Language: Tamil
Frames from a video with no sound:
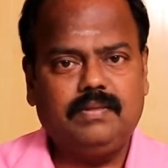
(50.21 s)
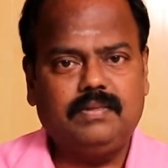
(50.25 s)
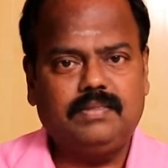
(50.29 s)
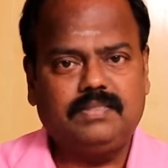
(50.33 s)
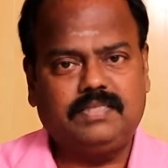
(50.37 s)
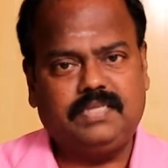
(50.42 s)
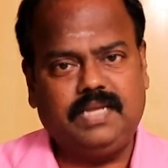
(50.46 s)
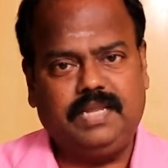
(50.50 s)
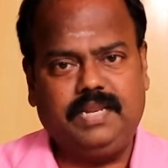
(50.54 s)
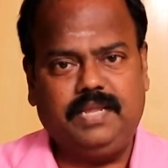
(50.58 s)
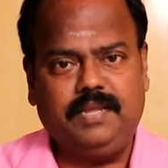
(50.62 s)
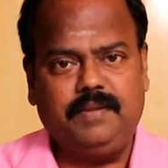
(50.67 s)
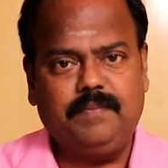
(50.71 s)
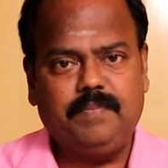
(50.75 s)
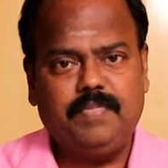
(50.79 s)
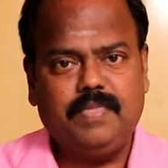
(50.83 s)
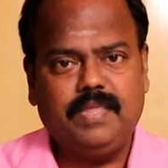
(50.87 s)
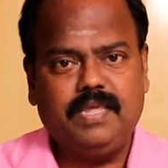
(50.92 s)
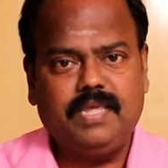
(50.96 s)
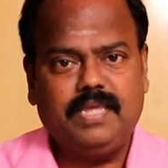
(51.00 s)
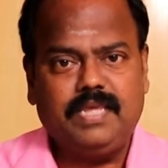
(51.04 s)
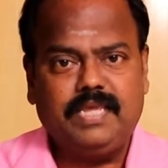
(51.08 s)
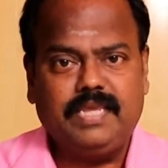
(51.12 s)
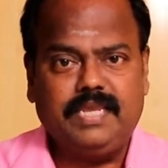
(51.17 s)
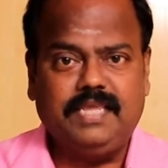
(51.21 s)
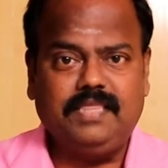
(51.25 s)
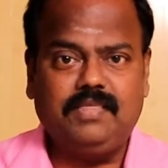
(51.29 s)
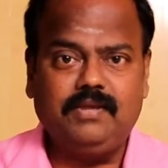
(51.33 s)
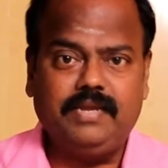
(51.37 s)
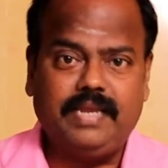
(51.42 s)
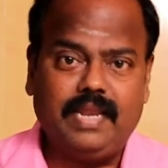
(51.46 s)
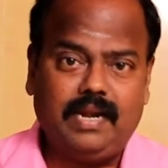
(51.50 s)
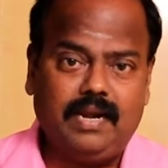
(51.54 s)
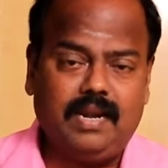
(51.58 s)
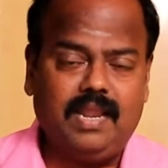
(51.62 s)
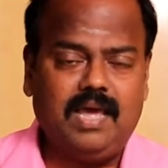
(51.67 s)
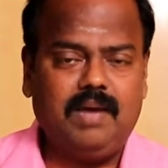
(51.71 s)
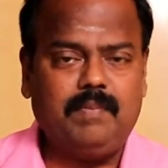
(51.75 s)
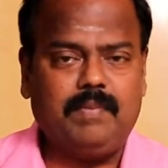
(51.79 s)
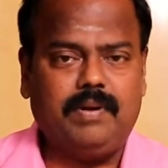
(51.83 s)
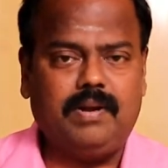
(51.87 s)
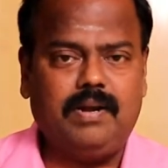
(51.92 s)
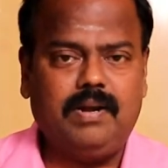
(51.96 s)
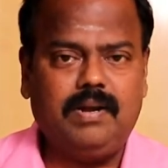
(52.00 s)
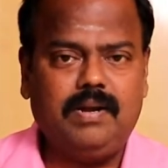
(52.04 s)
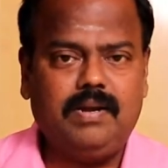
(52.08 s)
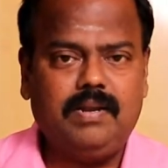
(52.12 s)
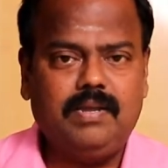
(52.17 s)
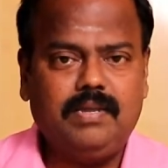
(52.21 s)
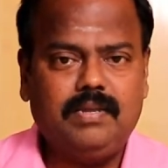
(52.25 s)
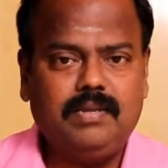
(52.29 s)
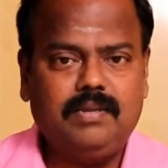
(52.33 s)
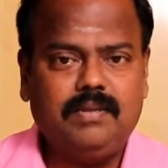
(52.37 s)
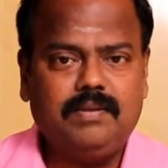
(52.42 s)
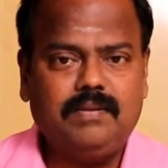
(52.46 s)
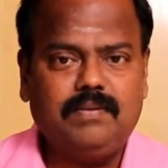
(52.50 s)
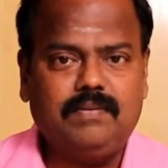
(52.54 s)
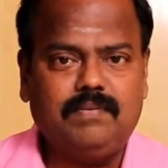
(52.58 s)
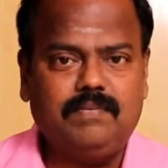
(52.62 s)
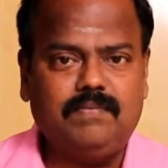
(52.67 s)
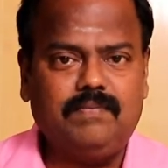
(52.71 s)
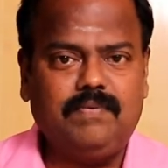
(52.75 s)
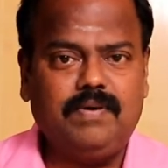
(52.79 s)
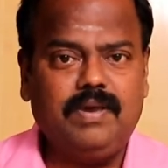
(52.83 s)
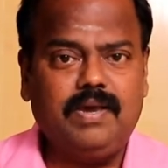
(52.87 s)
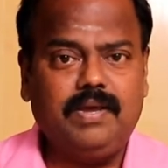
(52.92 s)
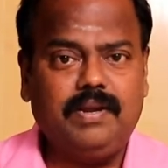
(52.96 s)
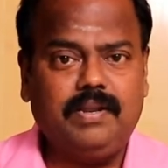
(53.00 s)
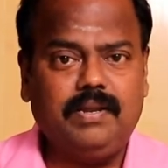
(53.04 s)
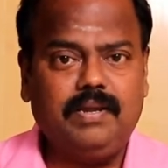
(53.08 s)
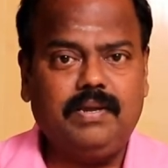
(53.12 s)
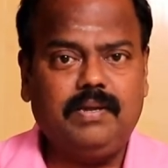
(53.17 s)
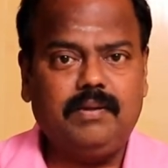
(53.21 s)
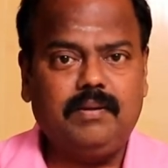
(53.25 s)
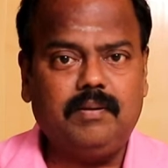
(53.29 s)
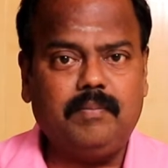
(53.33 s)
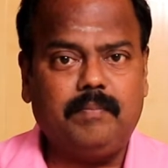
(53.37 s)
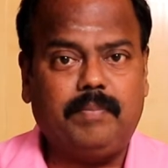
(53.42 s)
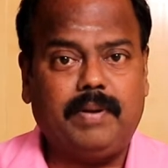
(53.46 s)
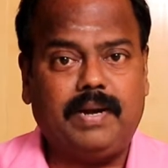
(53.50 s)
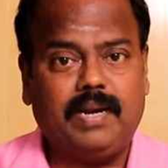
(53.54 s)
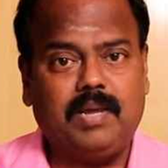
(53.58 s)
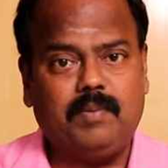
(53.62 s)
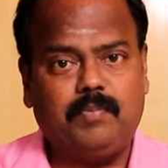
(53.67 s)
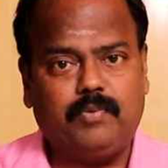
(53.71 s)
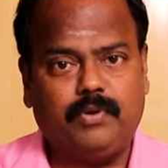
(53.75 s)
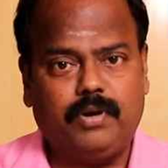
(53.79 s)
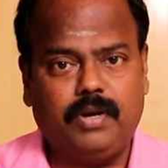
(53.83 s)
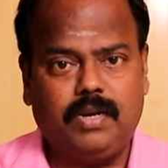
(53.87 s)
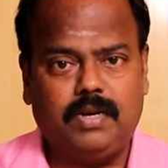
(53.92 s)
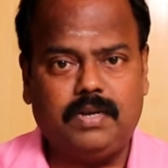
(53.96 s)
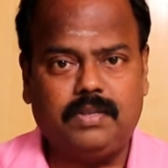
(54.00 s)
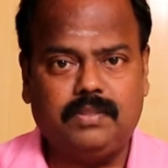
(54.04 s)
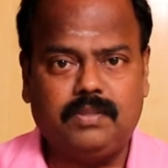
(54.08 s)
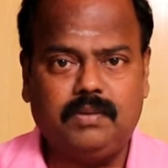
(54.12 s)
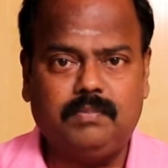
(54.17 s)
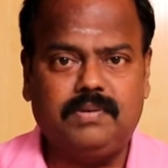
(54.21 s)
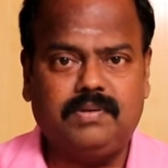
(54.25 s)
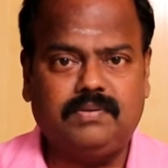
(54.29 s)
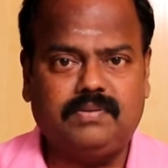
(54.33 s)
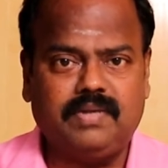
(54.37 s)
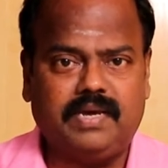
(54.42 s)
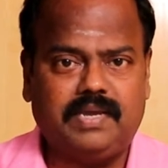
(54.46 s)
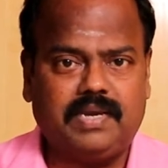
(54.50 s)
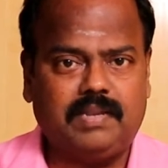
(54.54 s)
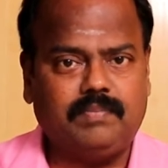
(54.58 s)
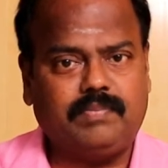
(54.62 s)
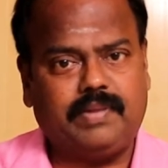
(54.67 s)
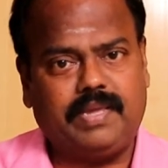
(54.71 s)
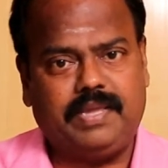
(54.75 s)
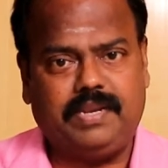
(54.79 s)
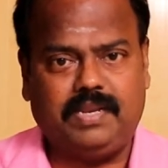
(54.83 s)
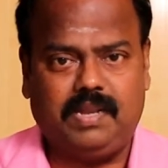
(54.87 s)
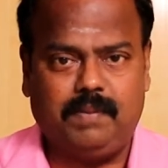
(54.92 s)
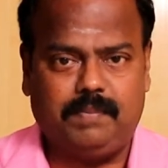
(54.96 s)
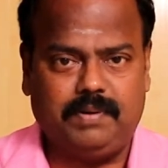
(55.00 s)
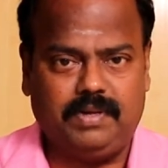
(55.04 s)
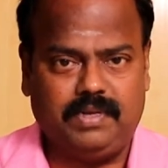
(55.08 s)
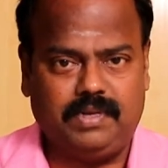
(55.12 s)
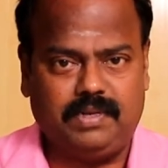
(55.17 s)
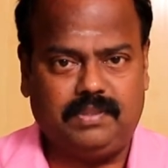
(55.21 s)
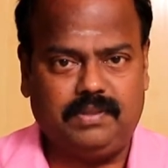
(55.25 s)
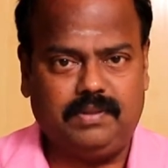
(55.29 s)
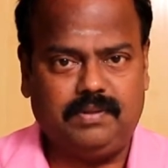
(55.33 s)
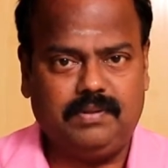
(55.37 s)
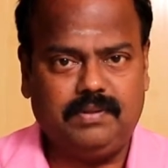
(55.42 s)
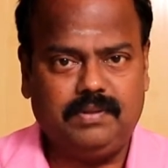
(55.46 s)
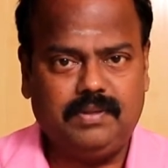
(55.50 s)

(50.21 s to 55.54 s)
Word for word: சரி இது இல்லாமல் வேறு பல பொருளிலிருந்து மின்சாரம் தயாரிக்கப்படுகிறது